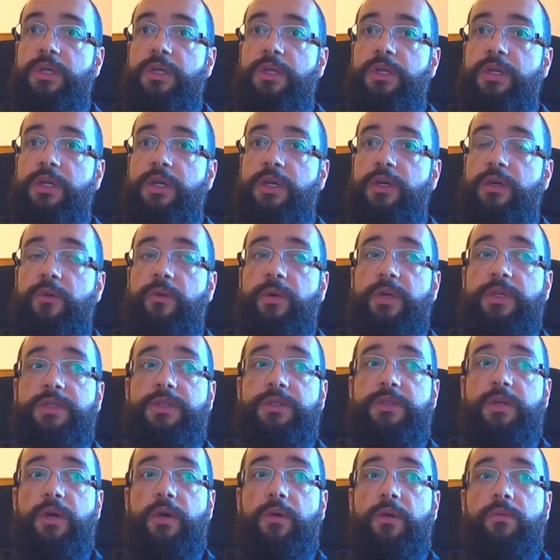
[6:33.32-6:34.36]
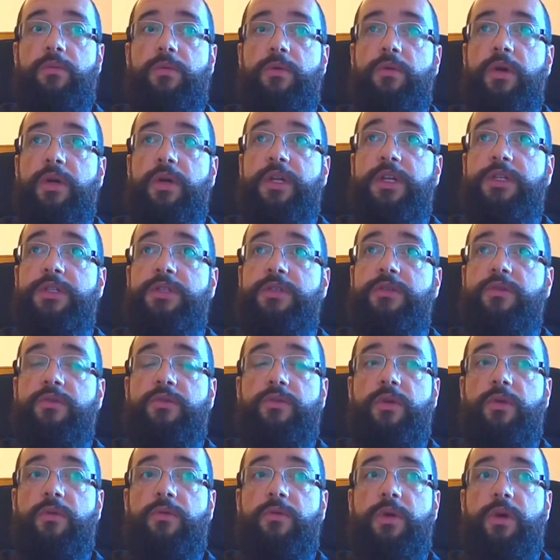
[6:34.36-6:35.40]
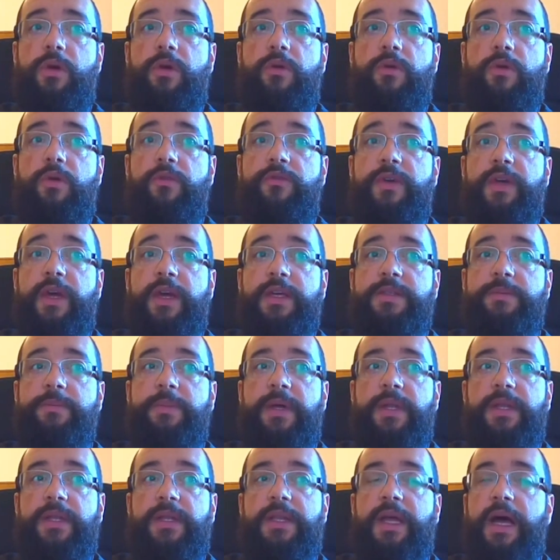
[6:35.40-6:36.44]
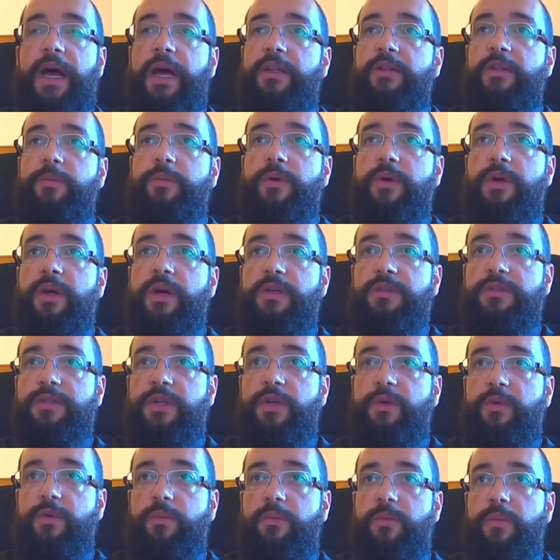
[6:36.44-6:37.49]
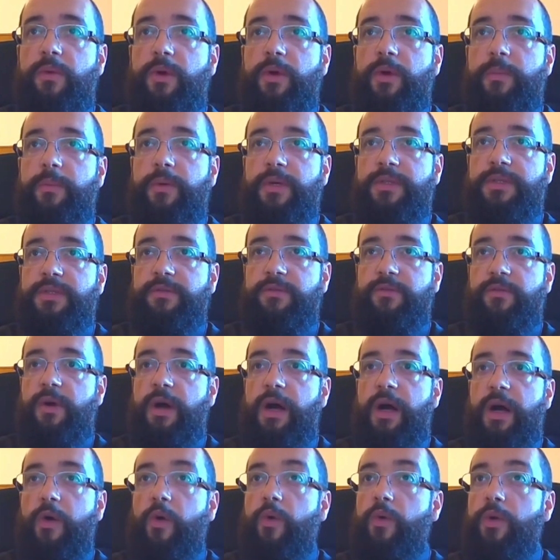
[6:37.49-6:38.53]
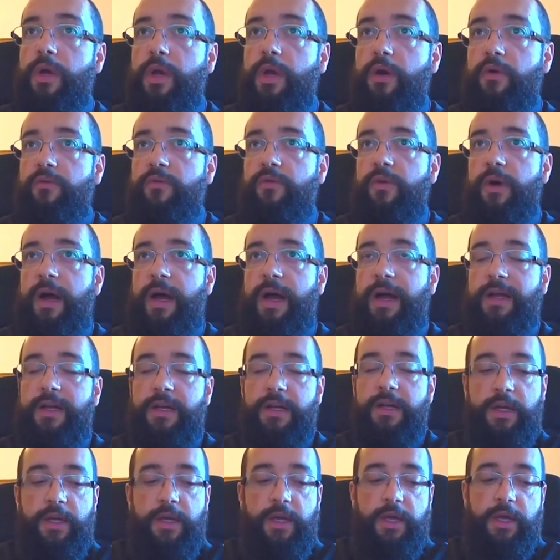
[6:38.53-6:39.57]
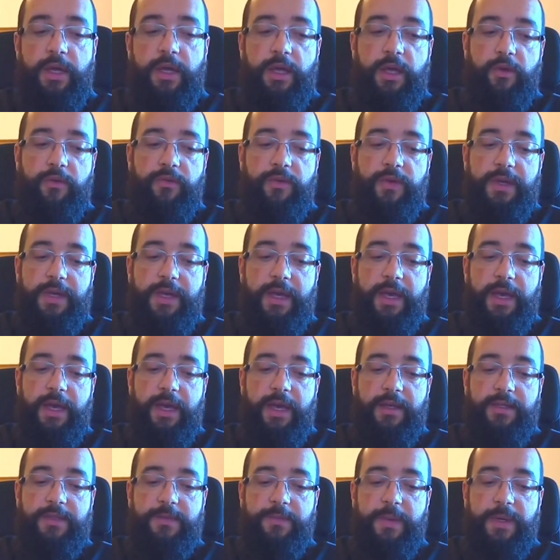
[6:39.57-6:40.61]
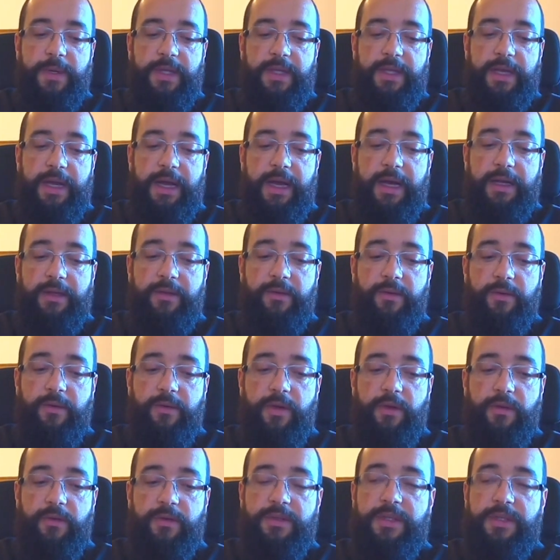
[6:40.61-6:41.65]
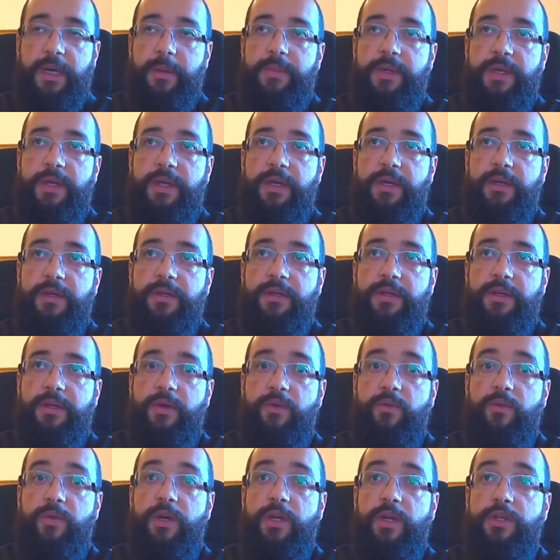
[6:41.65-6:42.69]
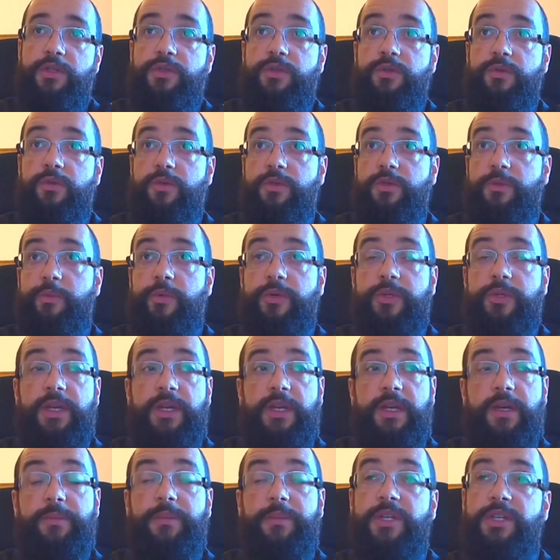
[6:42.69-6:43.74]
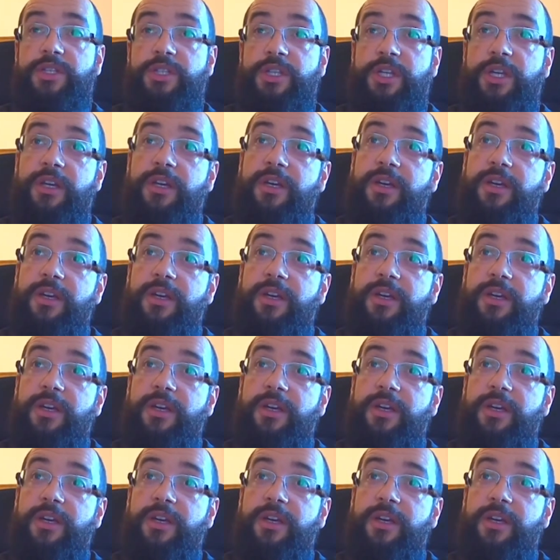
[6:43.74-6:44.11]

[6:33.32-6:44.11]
eu não, não, eu não acredito, não, não, eu não fiquei espantado por causa que um boi possa voar ou não voar. Eu fiquei espantado, eu não sabia que um religioso poderia mentir.